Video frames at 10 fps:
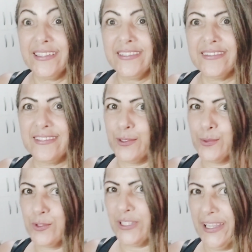
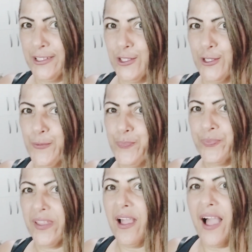Então, gente,
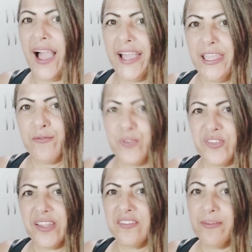aí
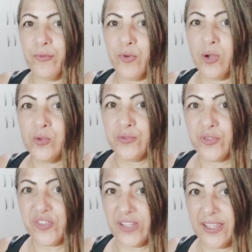vocês no fogão de
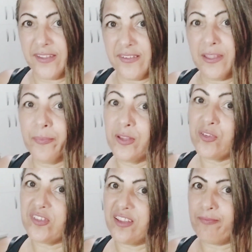vocês e depois
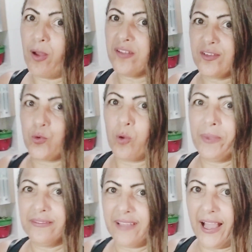vocês possam no
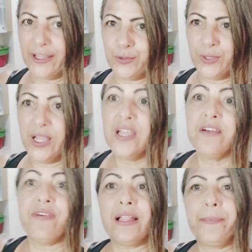comentário
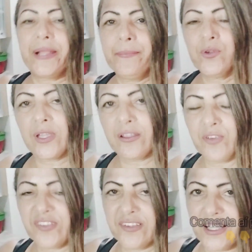falar para mim o que, que
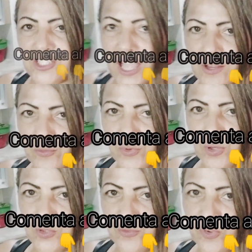vocês acharam do fogão de